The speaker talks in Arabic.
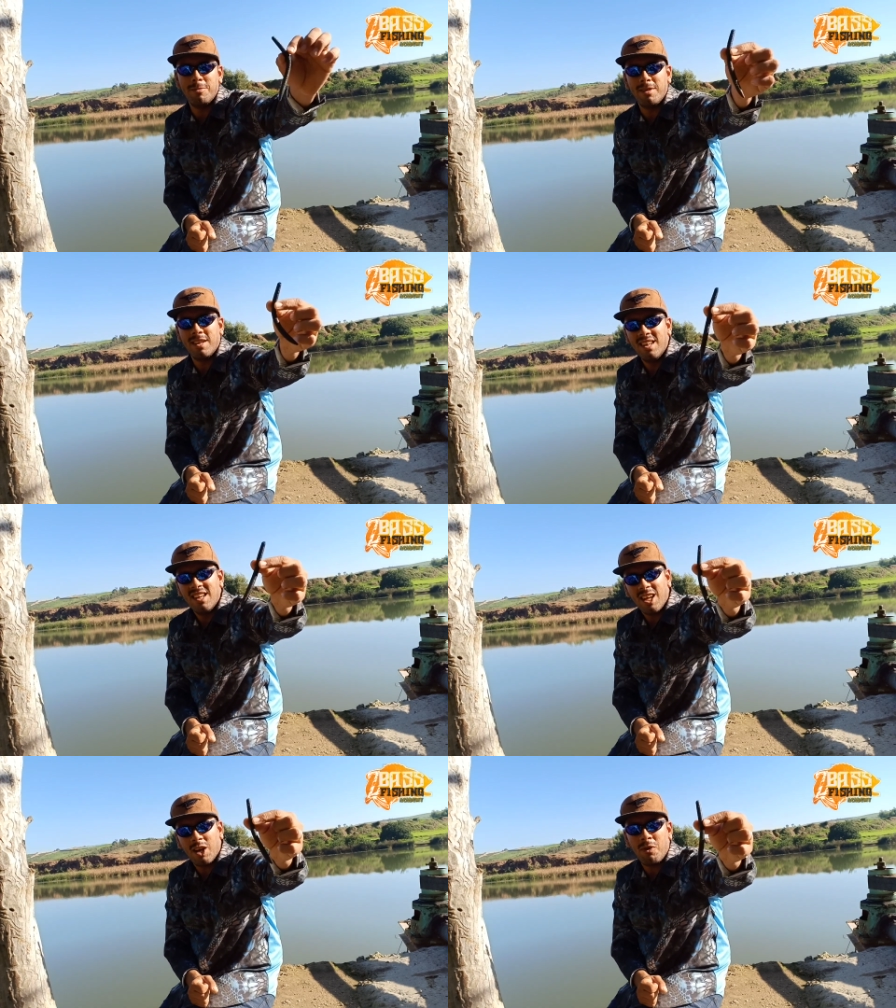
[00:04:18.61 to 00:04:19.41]
به
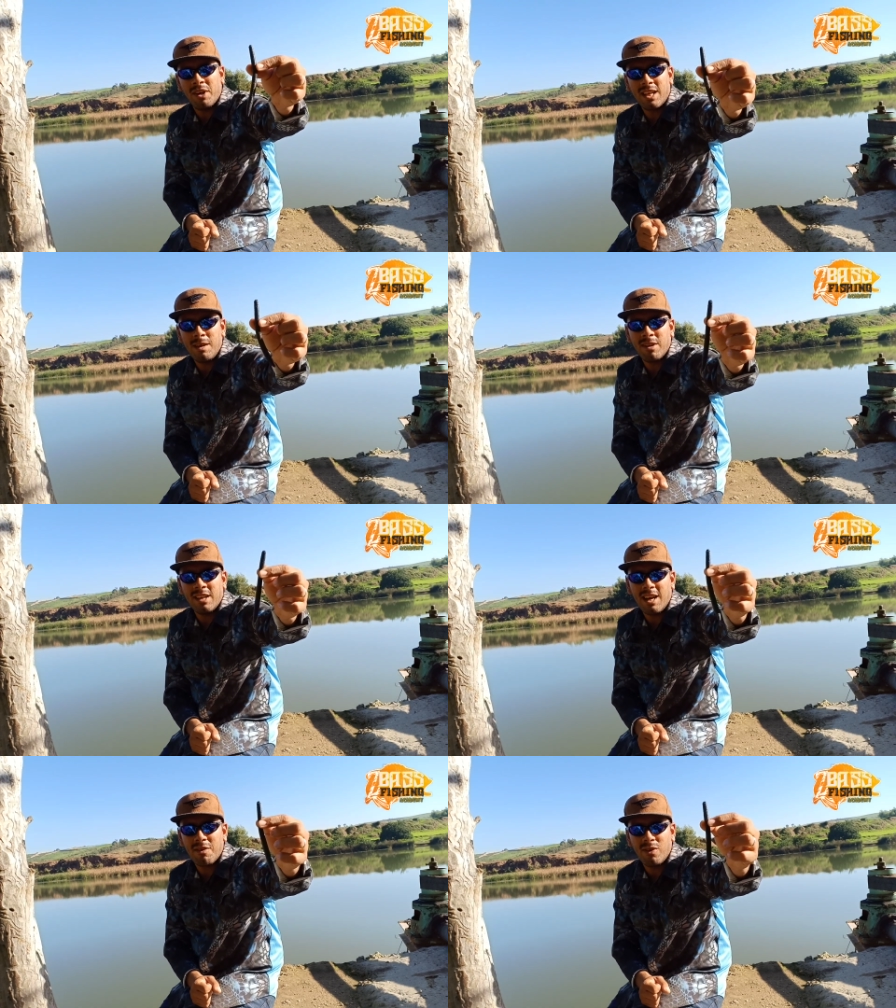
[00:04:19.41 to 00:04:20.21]
الاخوان كاملين
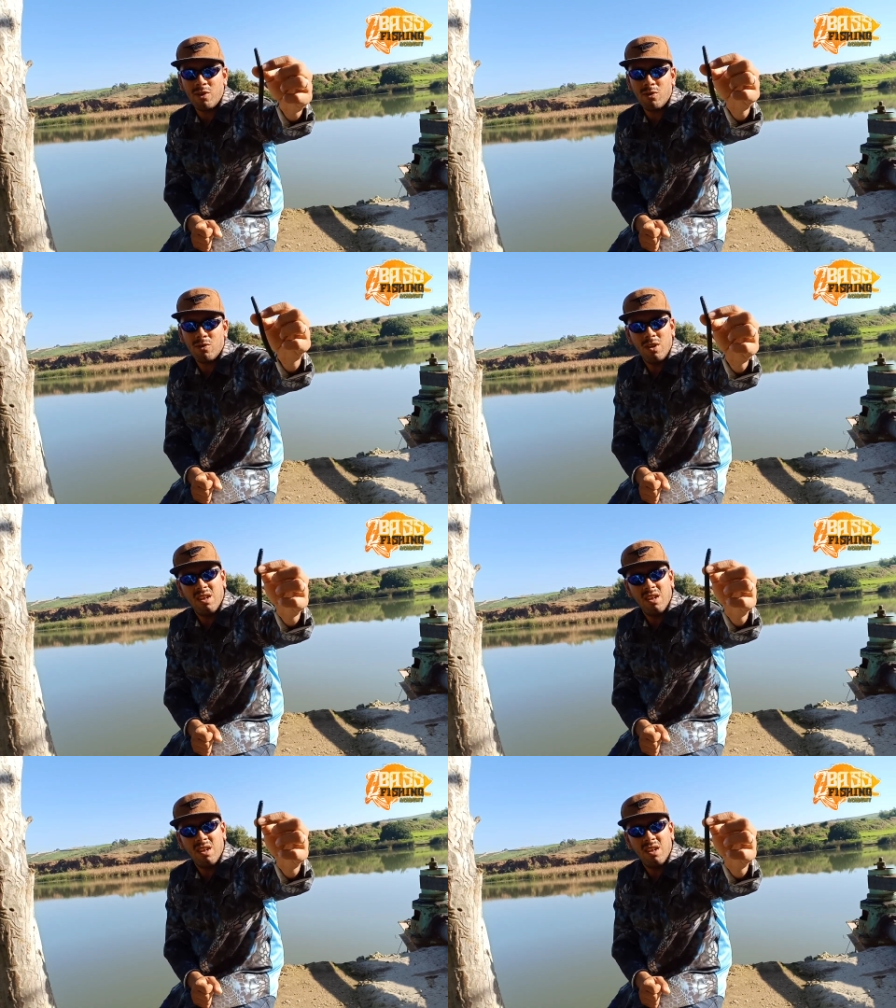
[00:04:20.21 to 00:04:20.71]
عارفينه